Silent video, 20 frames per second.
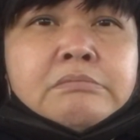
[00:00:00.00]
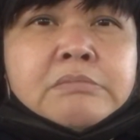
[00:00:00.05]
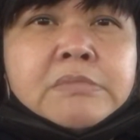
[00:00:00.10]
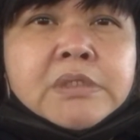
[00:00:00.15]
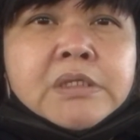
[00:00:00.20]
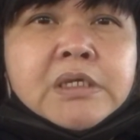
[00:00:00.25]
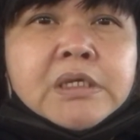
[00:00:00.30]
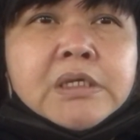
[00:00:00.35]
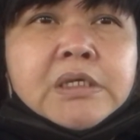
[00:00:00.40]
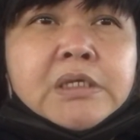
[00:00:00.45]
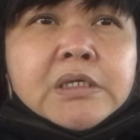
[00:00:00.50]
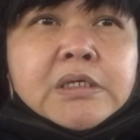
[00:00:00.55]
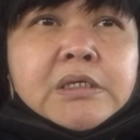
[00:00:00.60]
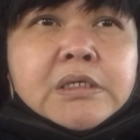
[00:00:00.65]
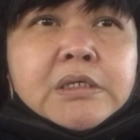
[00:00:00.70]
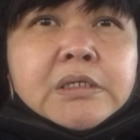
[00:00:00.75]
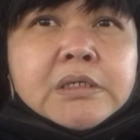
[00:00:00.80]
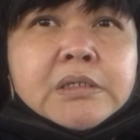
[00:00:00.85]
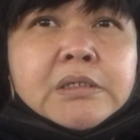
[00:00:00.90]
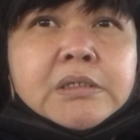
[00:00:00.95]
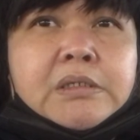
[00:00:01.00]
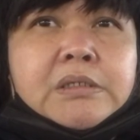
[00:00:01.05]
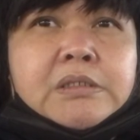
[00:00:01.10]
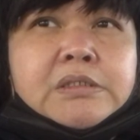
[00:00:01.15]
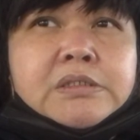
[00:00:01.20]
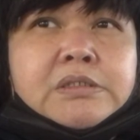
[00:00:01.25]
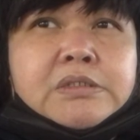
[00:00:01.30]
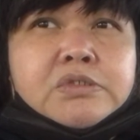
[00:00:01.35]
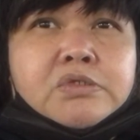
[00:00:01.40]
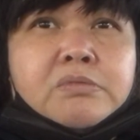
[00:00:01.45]
eh
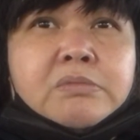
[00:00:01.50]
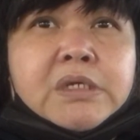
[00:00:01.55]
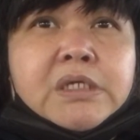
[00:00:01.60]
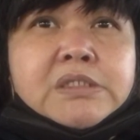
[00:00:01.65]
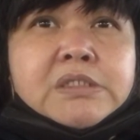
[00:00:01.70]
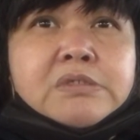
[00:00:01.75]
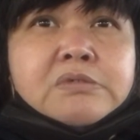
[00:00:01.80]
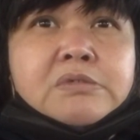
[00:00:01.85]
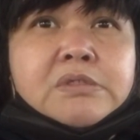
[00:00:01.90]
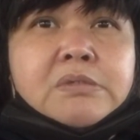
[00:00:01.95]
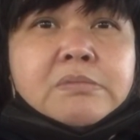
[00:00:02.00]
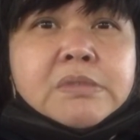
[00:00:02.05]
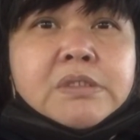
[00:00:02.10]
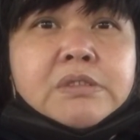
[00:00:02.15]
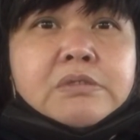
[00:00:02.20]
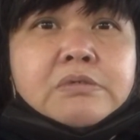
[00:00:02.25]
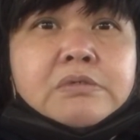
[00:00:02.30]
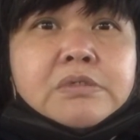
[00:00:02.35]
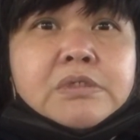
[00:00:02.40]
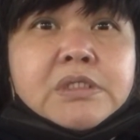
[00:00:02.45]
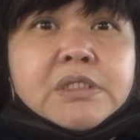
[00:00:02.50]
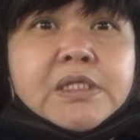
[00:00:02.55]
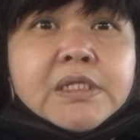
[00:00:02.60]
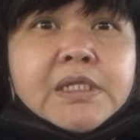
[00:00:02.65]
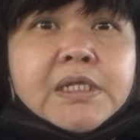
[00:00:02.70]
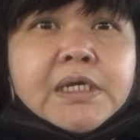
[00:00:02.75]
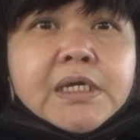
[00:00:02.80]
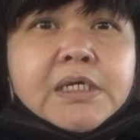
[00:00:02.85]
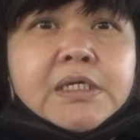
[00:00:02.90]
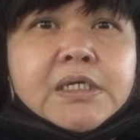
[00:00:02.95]
sumasagot naman daw yung
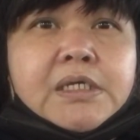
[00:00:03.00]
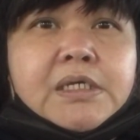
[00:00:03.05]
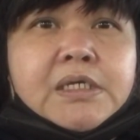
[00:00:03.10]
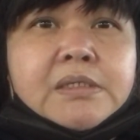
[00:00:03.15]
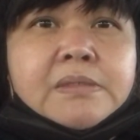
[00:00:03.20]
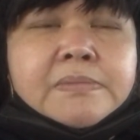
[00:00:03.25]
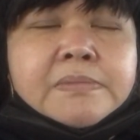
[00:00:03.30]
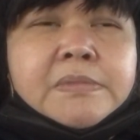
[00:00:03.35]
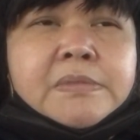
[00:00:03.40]
lalaki